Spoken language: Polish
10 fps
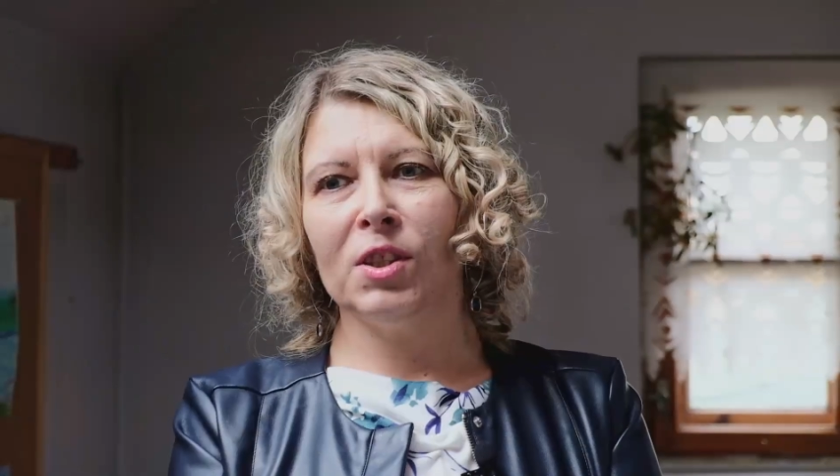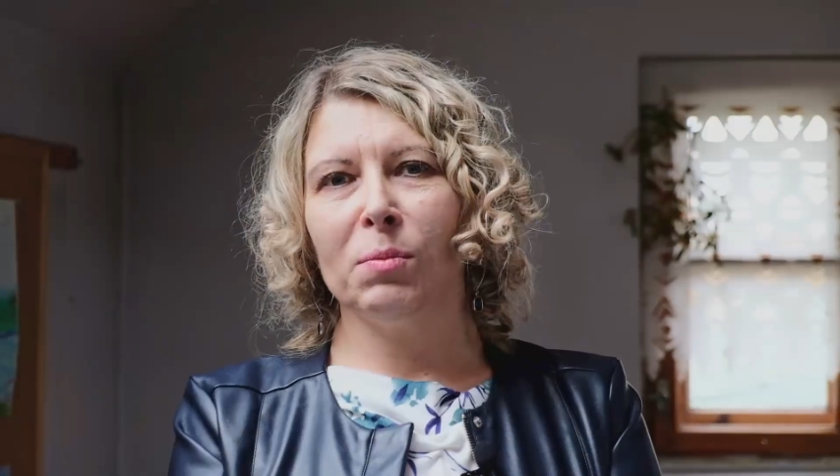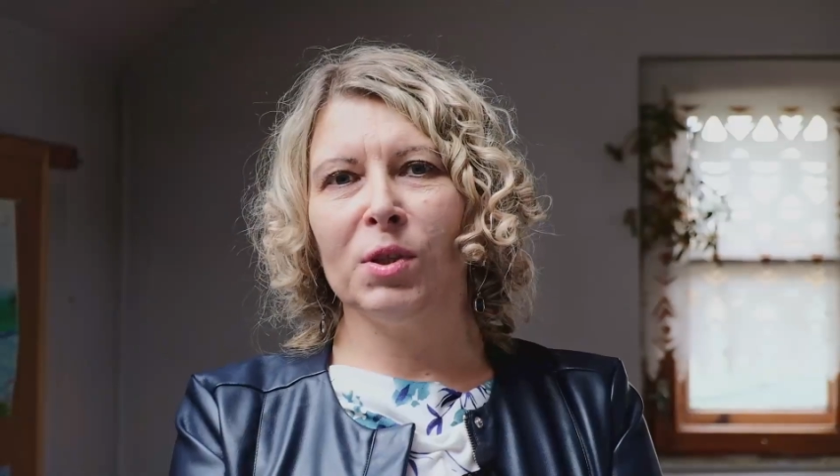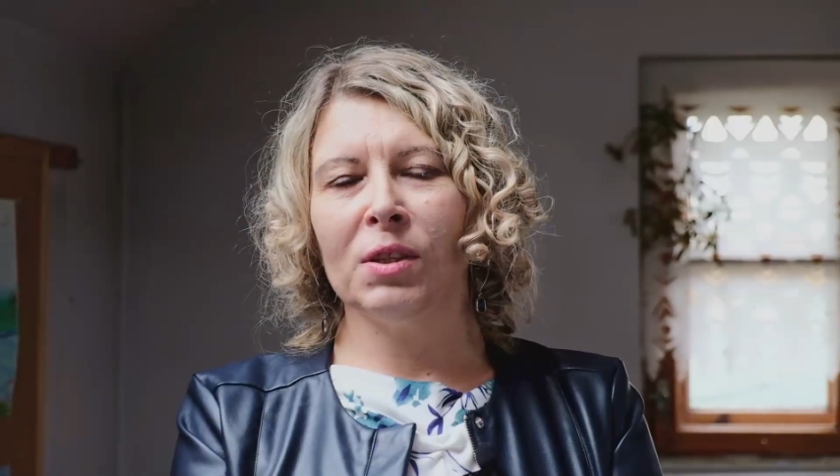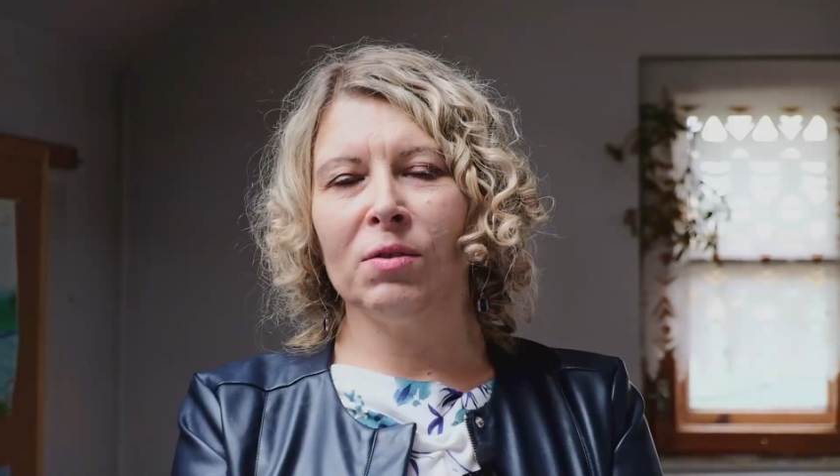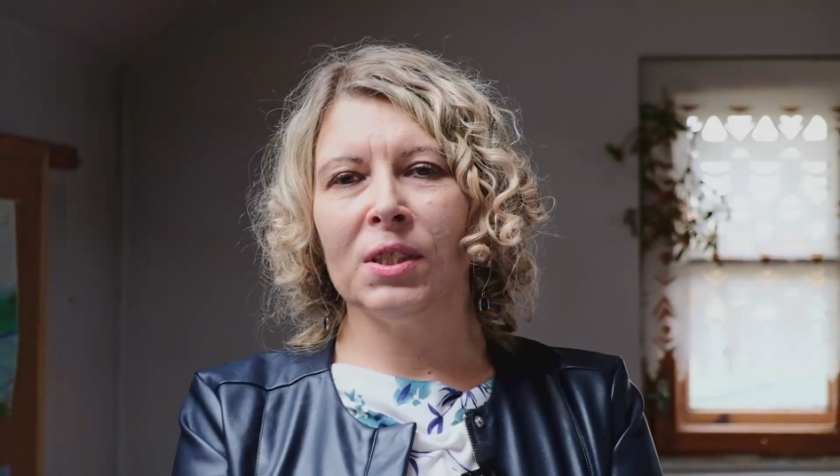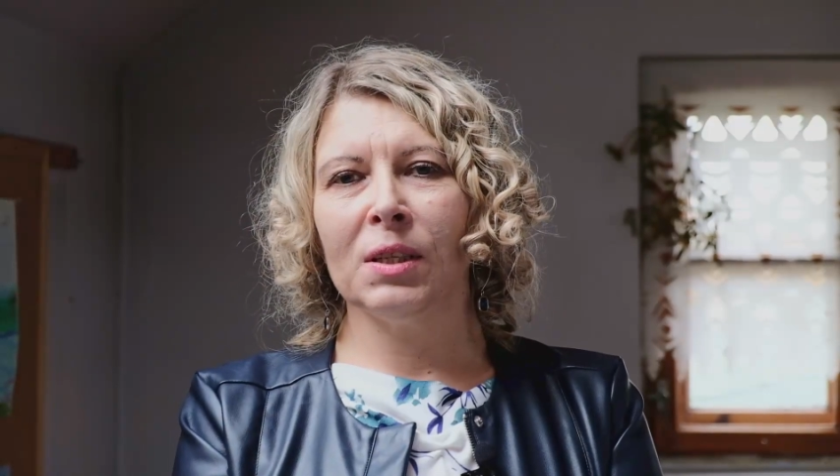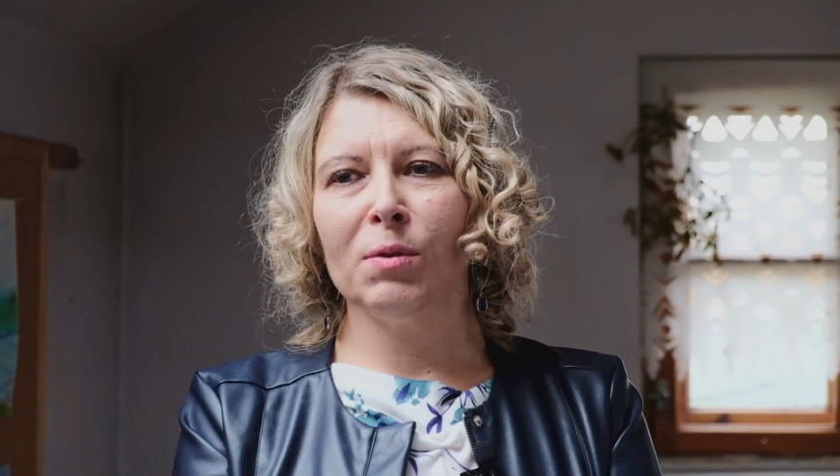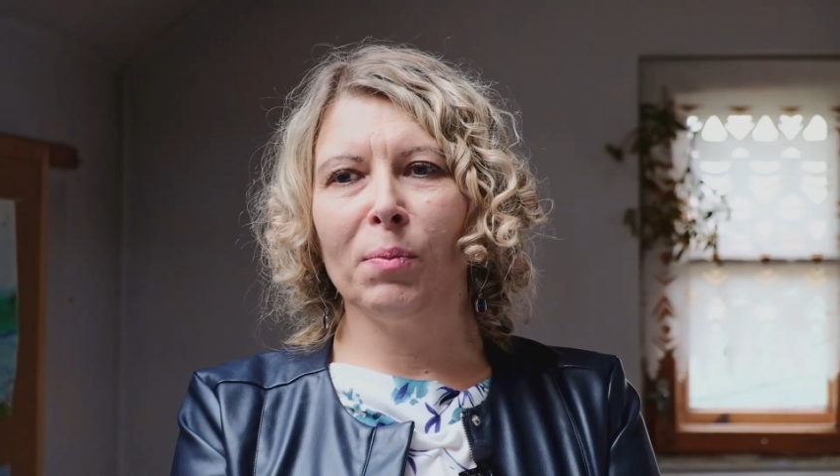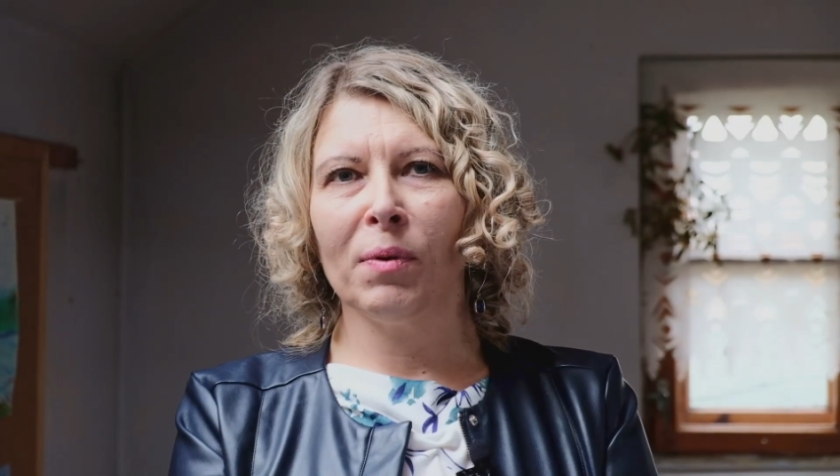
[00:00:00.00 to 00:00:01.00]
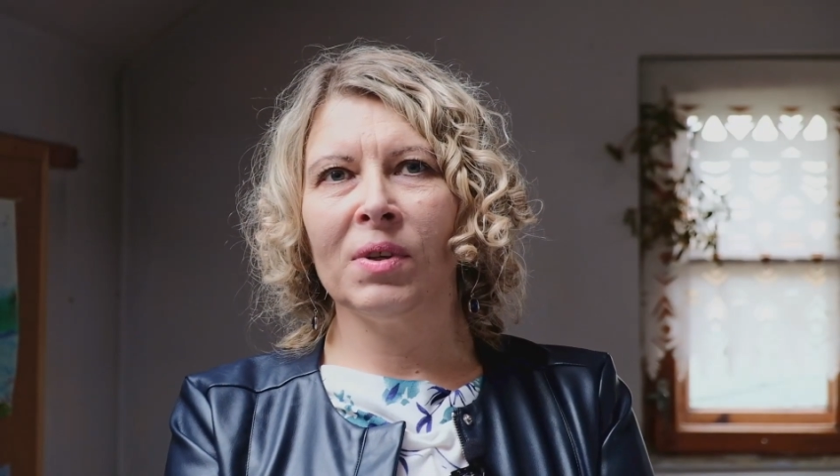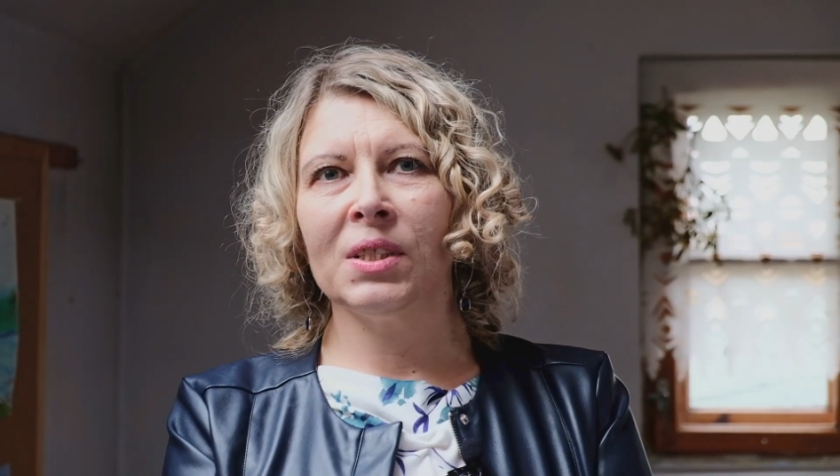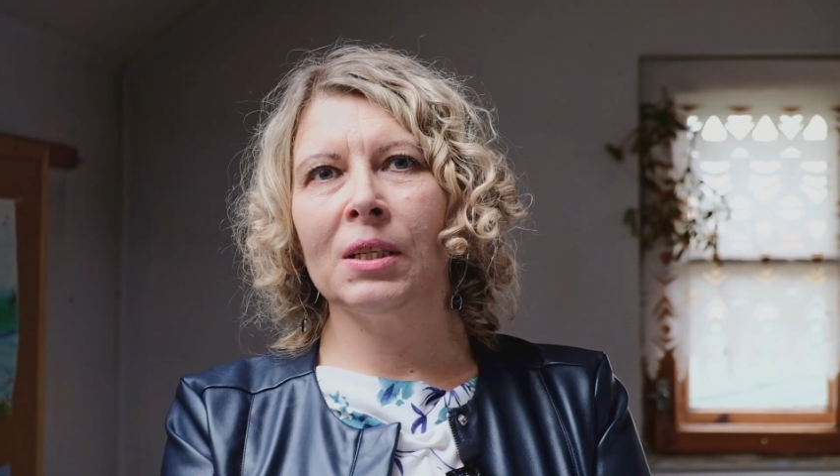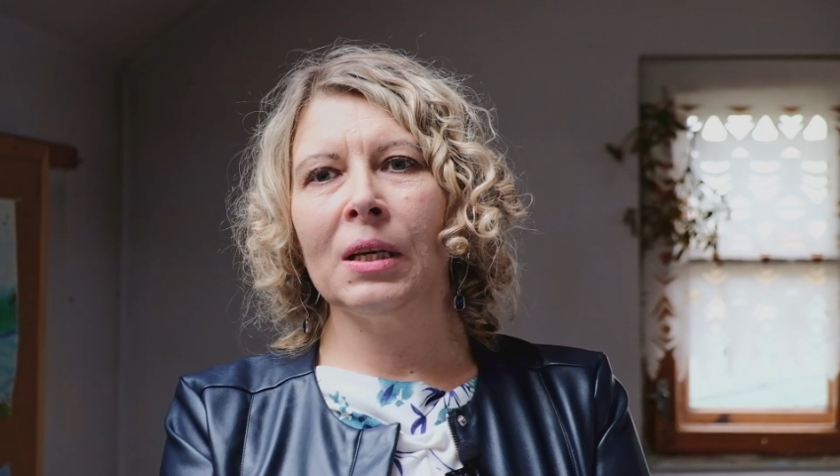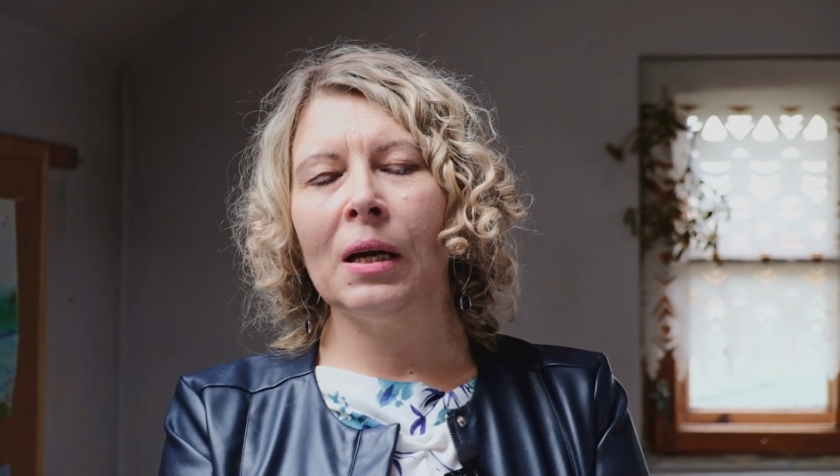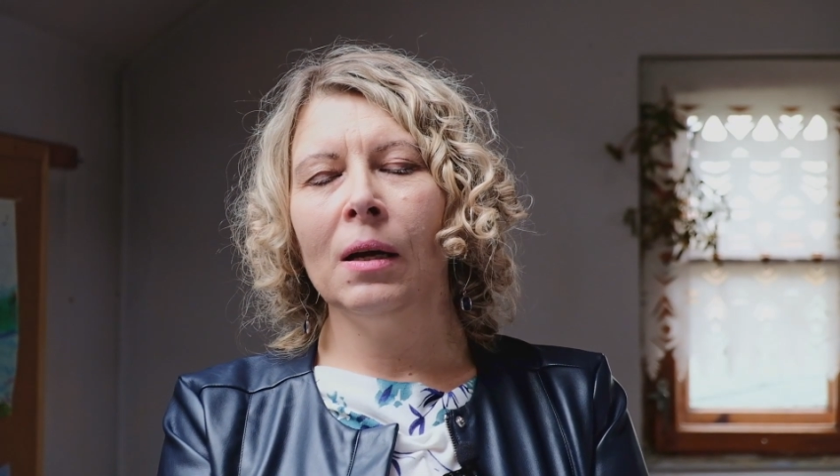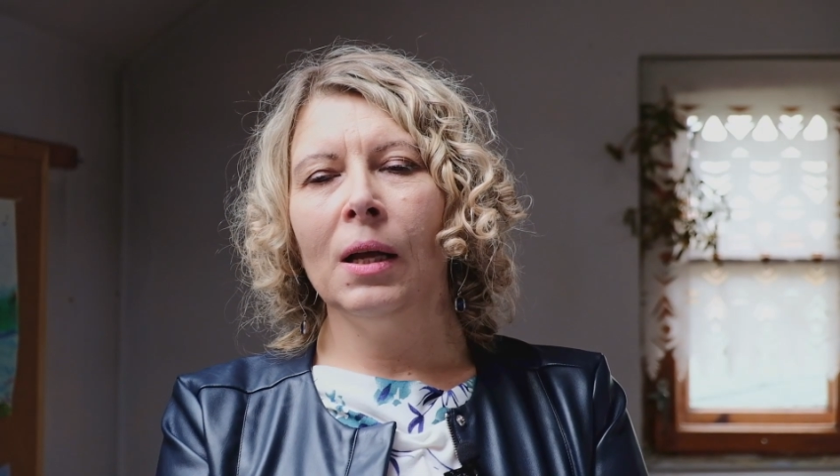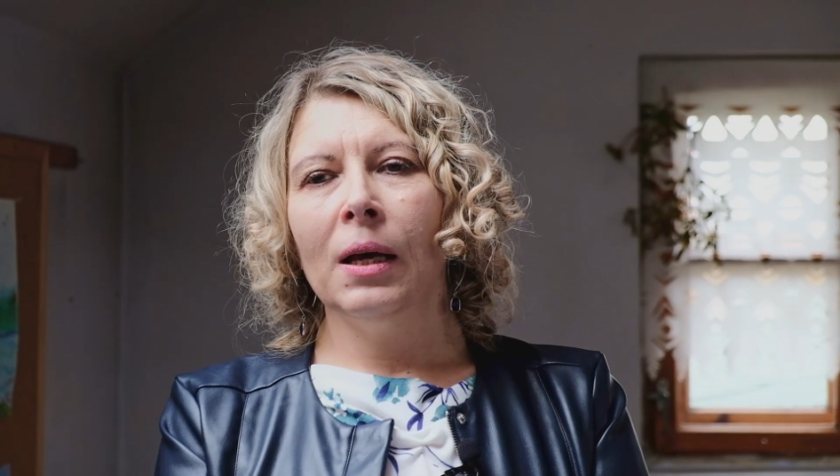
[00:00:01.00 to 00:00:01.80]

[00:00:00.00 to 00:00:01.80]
się przede wszystkim z prowadzania